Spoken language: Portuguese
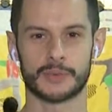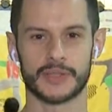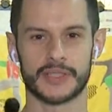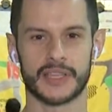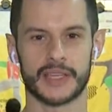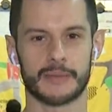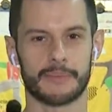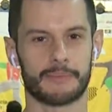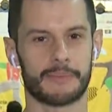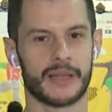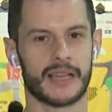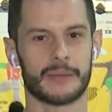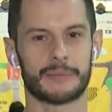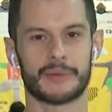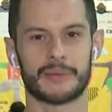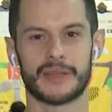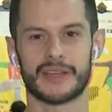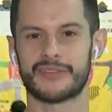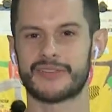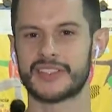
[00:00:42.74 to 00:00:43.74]
porque pela
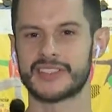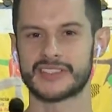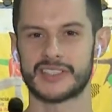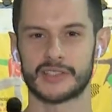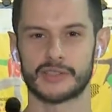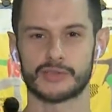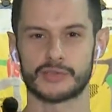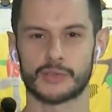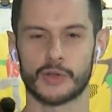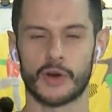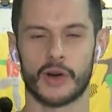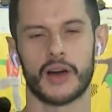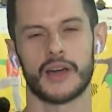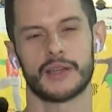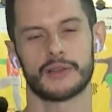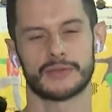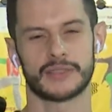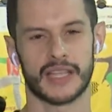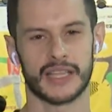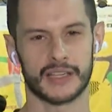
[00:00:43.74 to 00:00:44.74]
primeira vez na
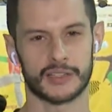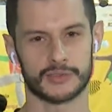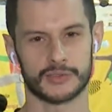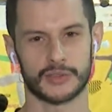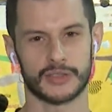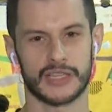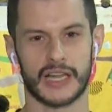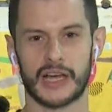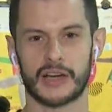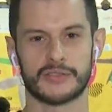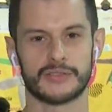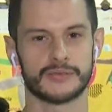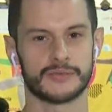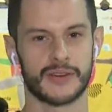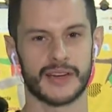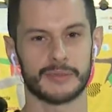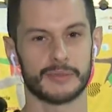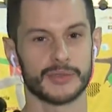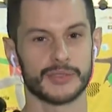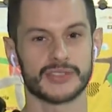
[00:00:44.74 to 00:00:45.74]
história um telejornal
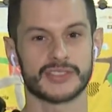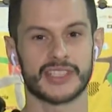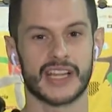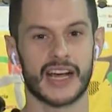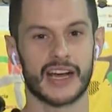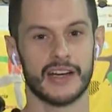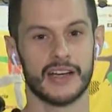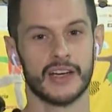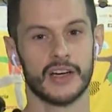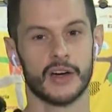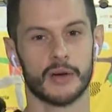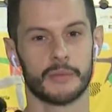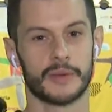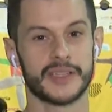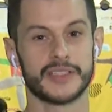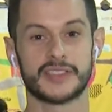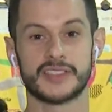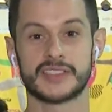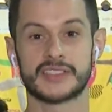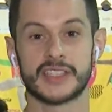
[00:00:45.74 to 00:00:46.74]
vai mostrar
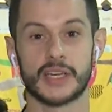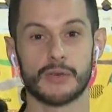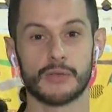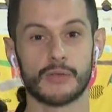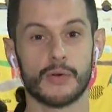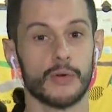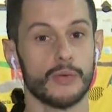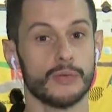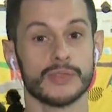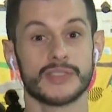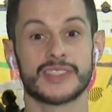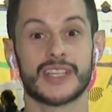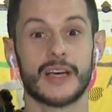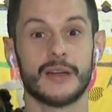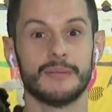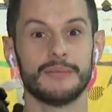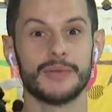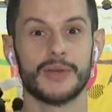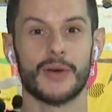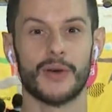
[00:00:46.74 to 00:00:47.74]
uma edição com os
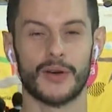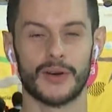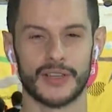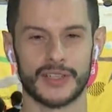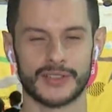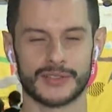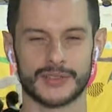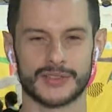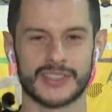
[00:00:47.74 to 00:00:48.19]
campeões,